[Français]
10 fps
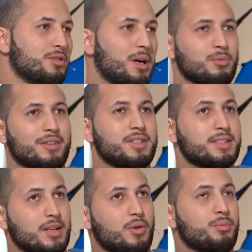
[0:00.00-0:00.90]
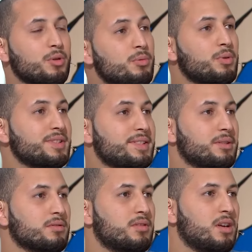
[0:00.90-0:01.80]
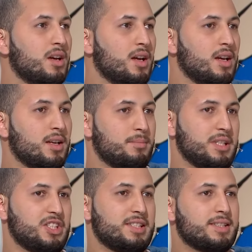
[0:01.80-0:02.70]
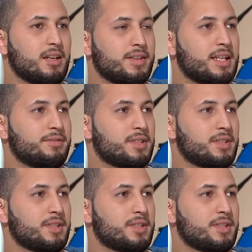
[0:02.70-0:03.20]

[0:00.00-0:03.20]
à mon avis, c'est en pole position. Mhm. Mais j'hésitais avec les